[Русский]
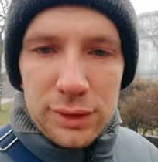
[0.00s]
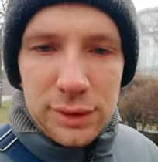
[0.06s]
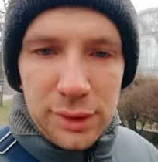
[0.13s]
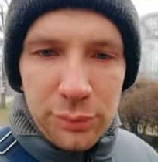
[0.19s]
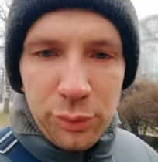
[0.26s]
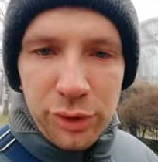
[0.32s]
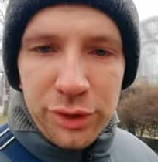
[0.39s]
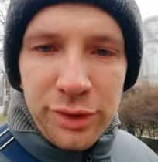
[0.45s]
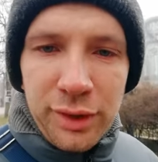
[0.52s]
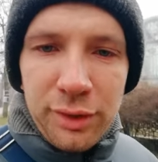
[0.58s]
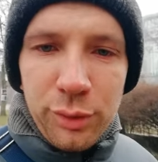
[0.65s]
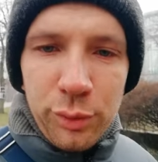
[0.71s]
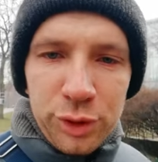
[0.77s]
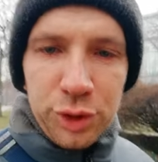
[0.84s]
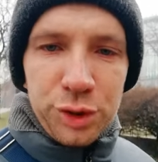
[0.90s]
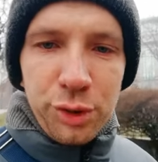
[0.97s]
Сегодня
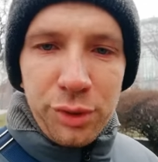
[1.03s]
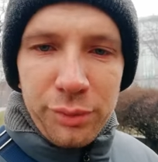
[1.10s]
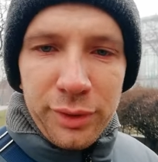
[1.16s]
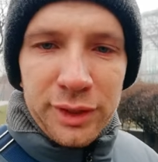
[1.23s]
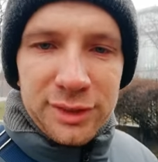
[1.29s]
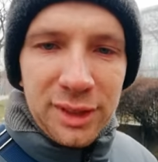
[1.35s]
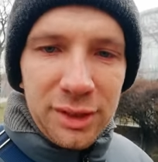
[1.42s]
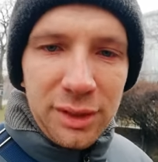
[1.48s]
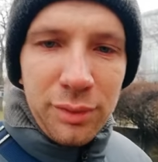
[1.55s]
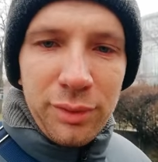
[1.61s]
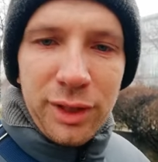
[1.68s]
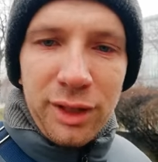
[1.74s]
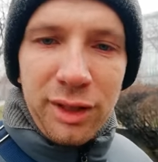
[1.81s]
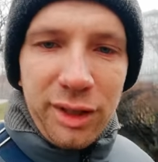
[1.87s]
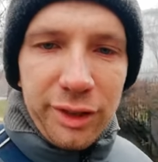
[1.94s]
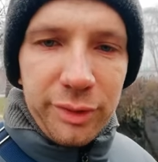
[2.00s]
ночью
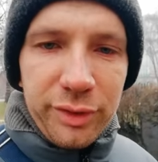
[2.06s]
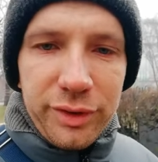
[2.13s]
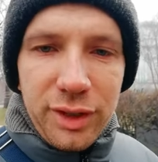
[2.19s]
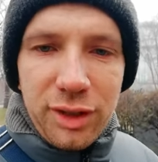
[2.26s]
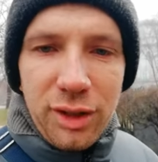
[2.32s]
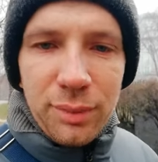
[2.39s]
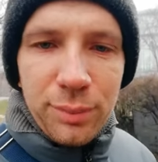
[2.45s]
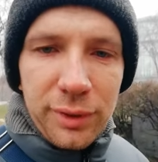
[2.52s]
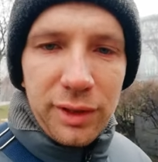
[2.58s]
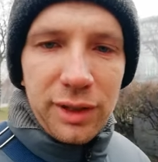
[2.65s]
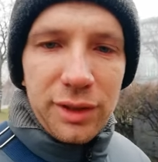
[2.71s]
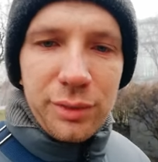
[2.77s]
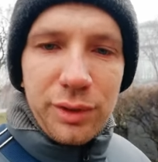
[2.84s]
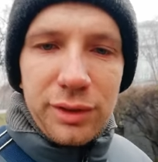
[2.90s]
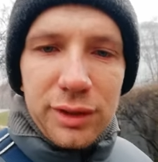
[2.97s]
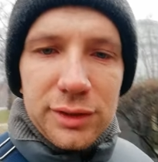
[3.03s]
29 декабря
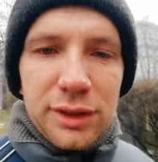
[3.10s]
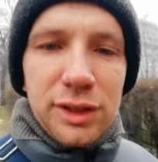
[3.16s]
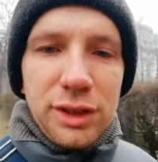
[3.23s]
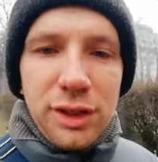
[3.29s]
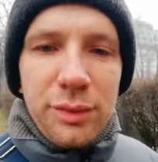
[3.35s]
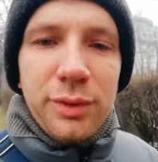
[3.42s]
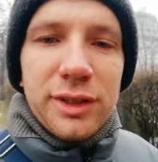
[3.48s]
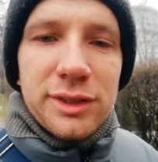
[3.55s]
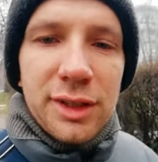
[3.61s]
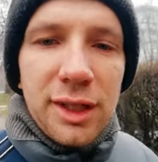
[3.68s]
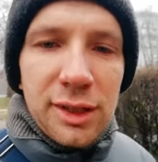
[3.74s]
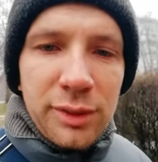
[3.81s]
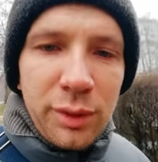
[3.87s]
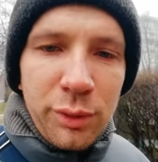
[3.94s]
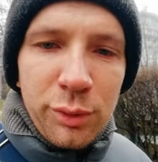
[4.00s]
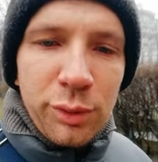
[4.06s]

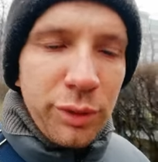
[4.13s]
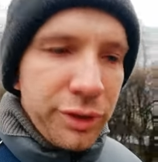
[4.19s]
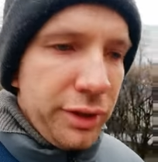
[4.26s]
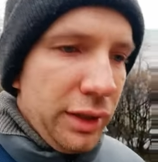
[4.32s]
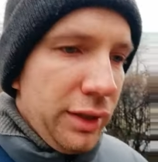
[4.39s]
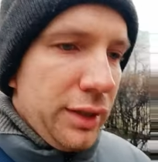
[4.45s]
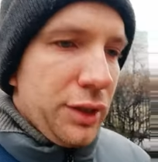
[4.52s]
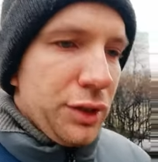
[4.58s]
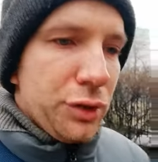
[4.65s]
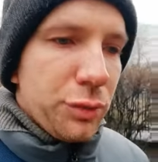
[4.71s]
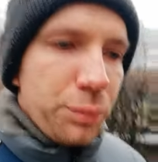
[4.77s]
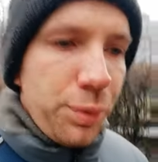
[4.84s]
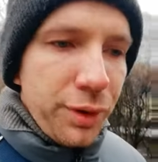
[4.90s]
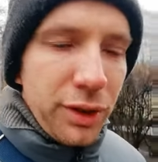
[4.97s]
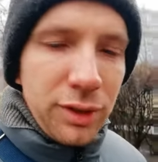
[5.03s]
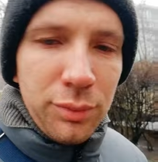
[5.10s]
2020 года, в
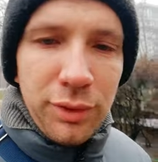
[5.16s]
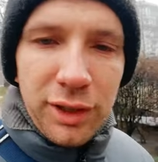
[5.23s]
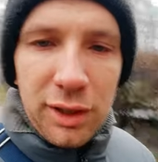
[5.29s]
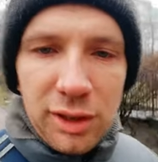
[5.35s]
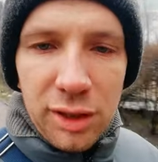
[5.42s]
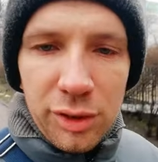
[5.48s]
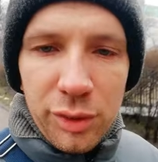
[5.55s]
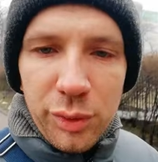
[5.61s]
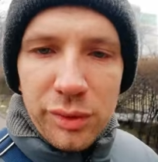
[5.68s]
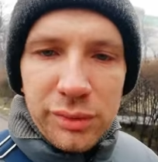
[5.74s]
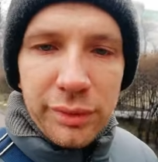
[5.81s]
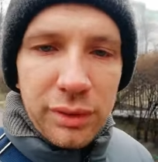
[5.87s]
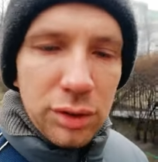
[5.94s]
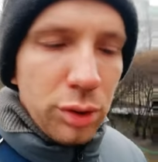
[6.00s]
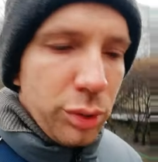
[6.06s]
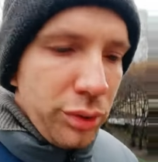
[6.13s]
преддверии
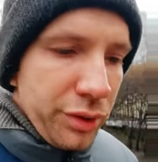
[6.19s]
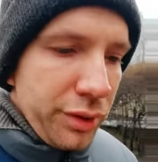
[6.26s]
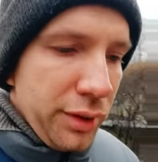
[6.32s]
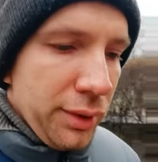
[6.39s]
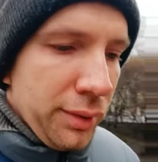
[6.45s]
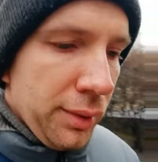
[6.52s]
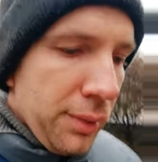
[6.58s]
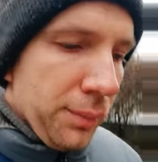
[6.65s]
Нового года,